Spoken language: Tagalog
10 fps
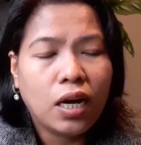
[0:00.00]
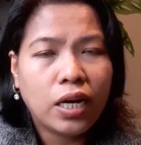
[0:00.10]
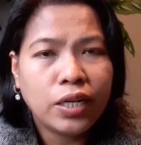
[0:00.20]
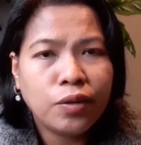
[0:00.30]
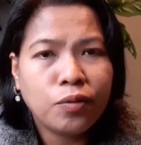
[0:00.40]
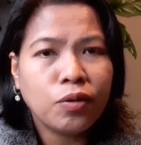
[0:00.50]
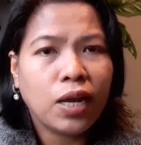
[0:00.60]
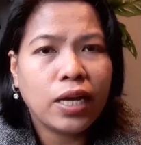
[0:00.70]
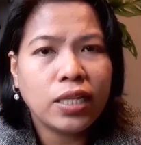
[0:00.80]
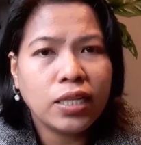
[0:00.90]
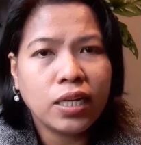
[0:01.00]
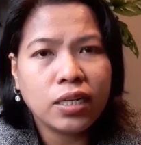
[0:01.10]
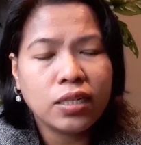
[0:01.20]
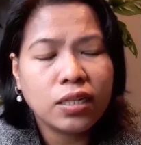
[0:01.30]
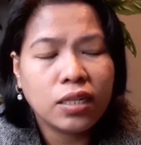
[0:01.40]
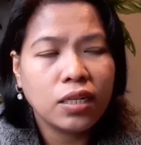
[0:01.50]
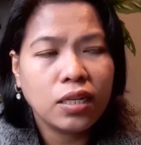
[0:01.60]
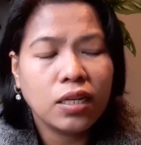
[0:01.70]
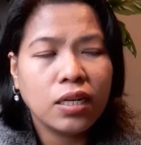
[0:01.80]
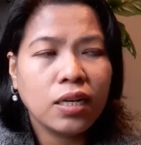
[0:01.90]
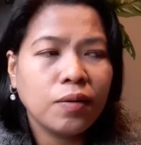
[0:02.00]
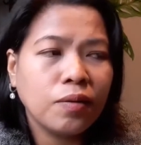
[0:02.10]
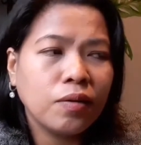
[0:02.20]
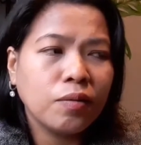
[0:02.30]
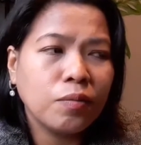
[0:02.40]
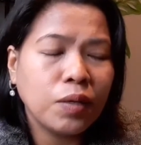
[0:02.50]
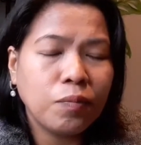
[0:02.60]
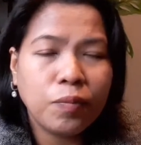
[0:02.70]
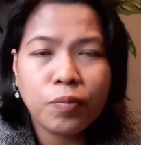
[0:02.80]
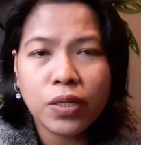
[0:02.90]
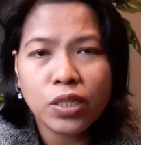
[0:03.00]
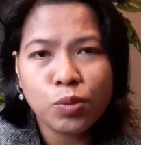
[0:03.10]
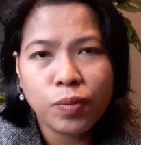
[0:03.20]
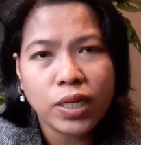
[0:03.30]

ano yung line ng, ng may British